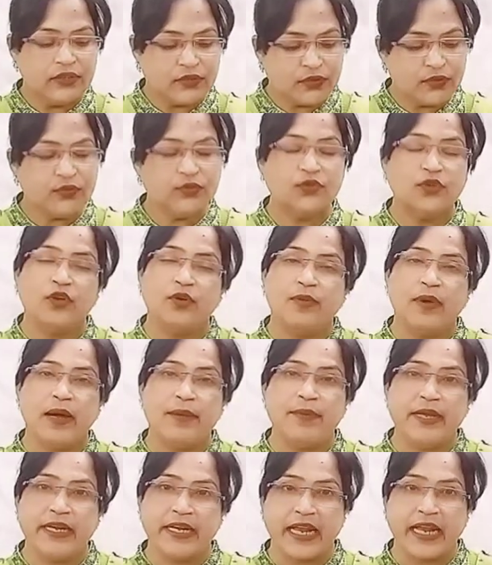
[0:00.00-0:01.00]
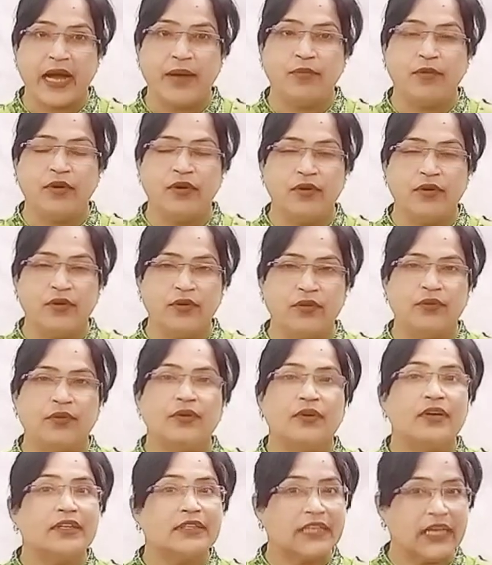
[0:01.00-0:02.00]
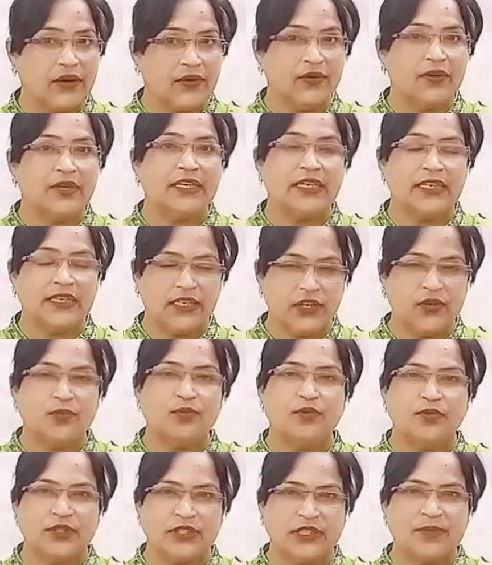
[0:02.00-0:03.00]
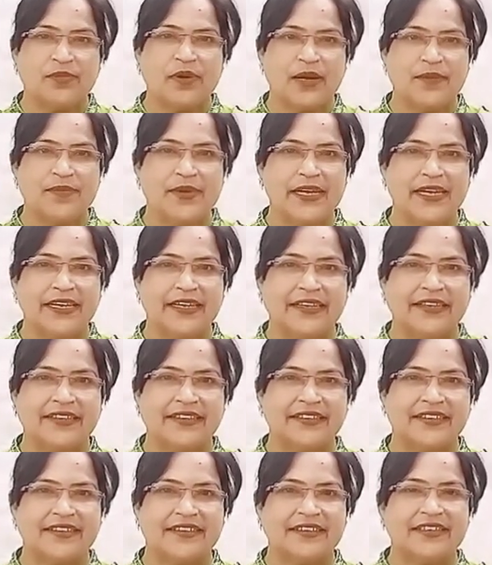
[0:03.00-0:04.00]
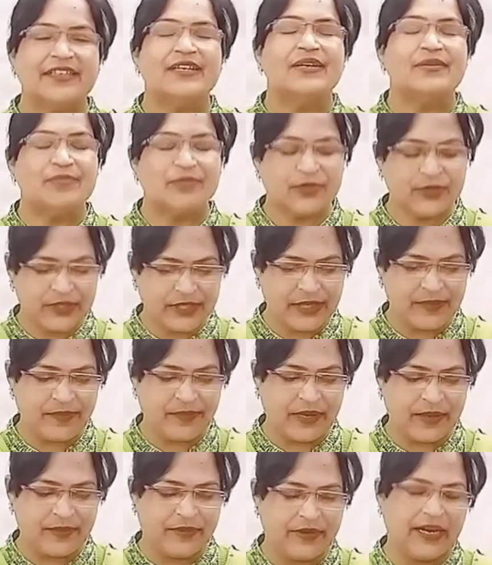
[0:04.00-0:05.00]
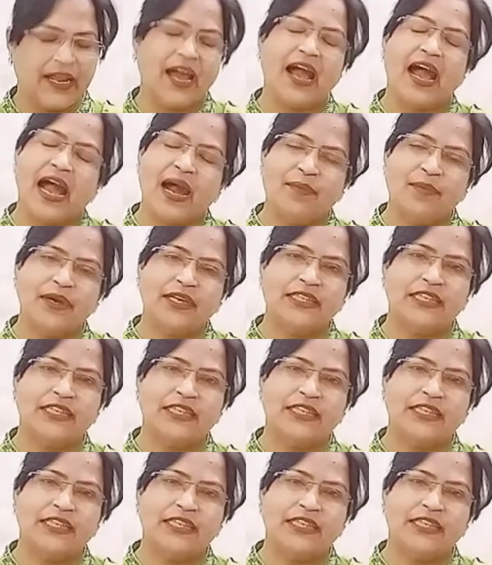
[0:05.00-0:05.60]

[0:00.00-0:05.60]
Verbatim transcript: সুন্দরভাবে না বলো তাহলে কি কেউ বুঝতে পারবে বুঝতে পারবে না আবার